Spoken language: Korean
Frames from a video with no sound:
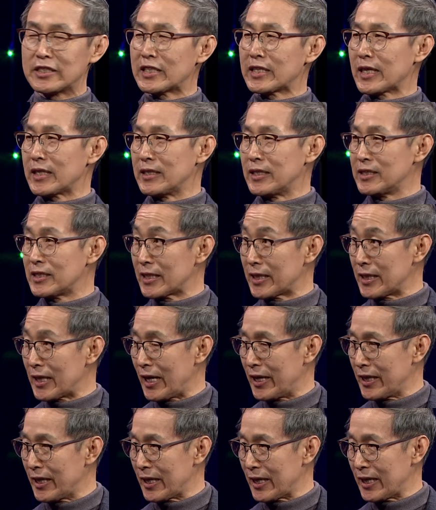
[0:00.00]
늦은, 늦은
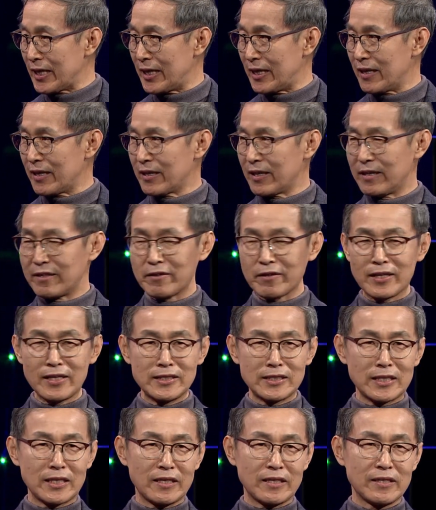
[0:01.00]
게 아닌가
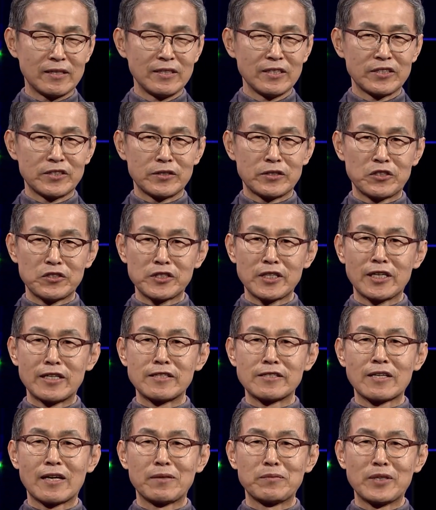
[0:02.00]
이렇게 네. 이제 적지
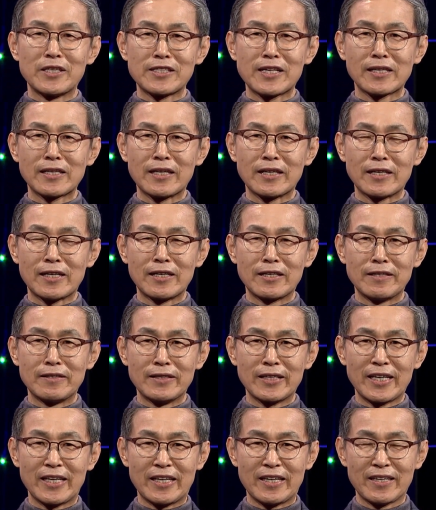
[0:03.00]
않은 사람들이 생각을
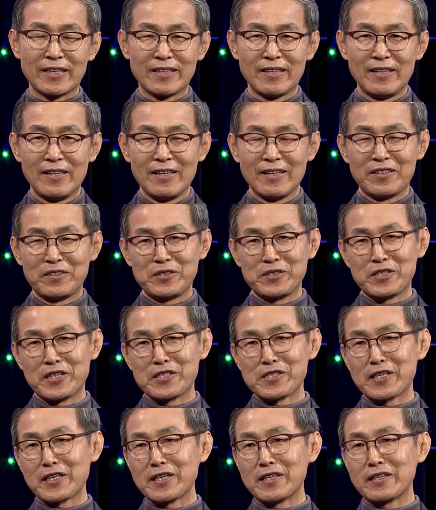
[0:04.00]
하는데 어,
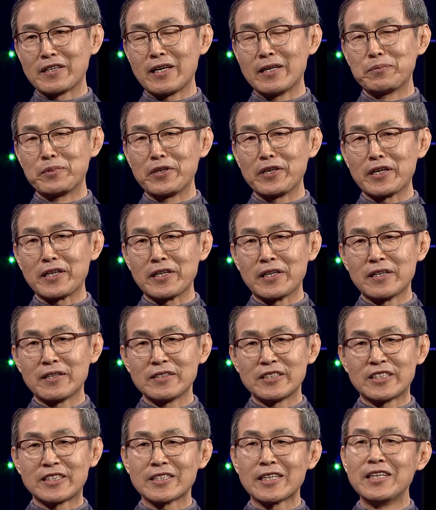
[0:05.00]
제가 생각을
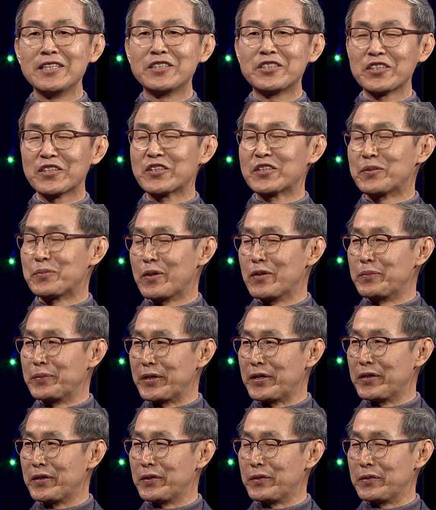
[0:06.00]
해보니까 시간적으로
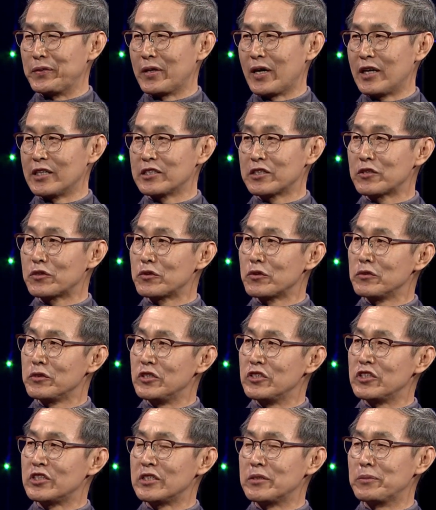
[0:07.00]
보면 아직도
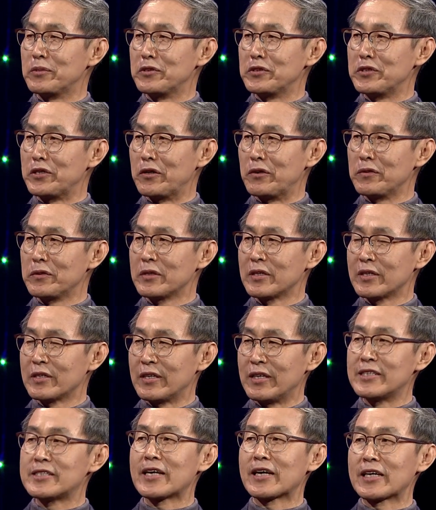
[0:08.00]
25년
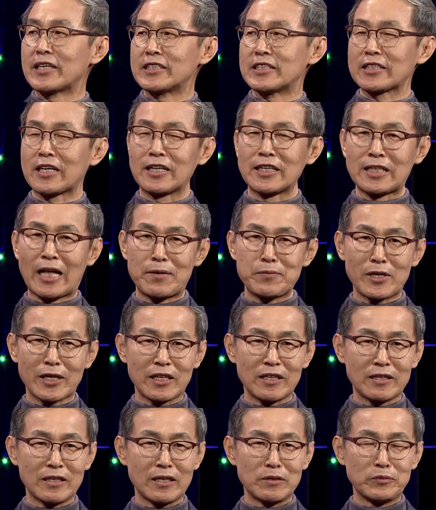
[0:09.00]
이상의 시간이
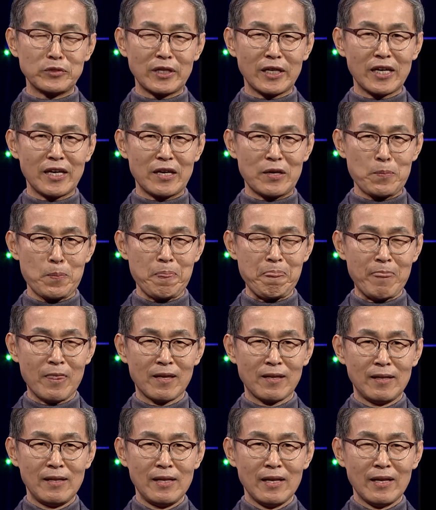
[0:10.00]
남았기 때문에
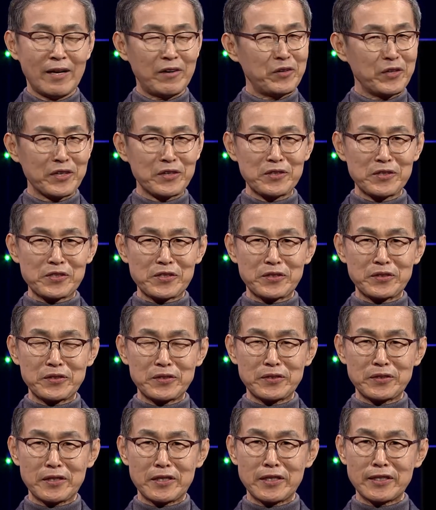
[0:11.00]
어,
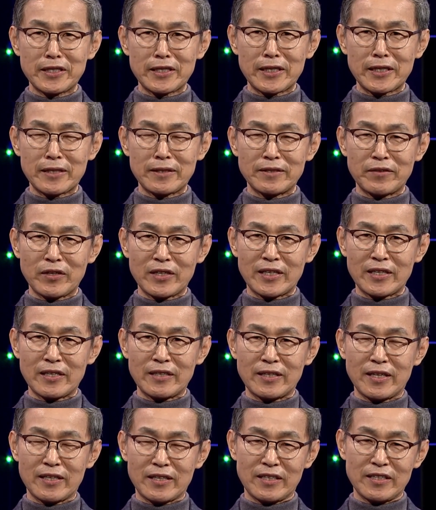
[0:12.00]
이것은 그냥
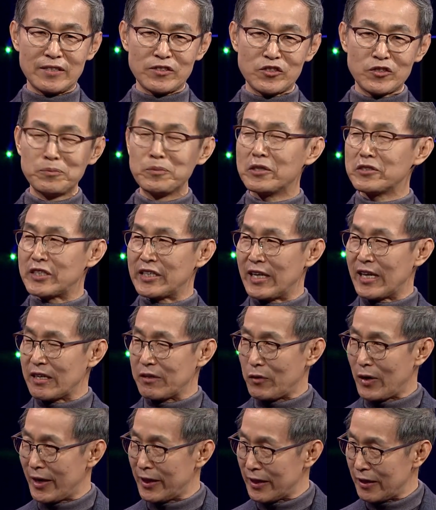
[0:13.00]
우리가 이렇게 숨어 지낼
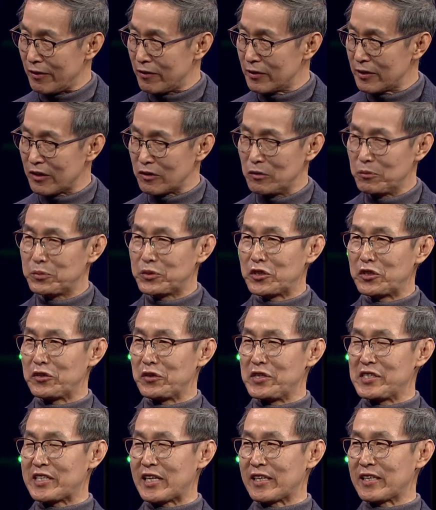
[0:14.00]
거 아니고 이렇게
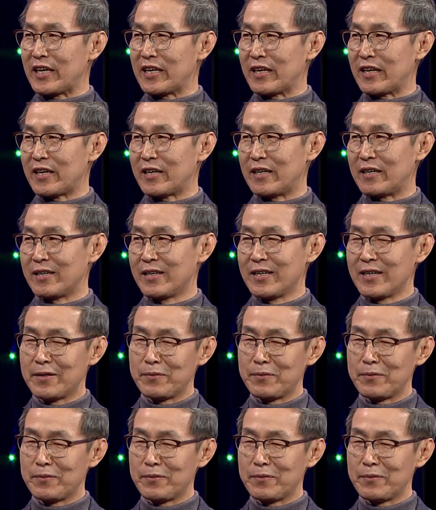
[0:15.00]
움츠리고 있을 게 아니라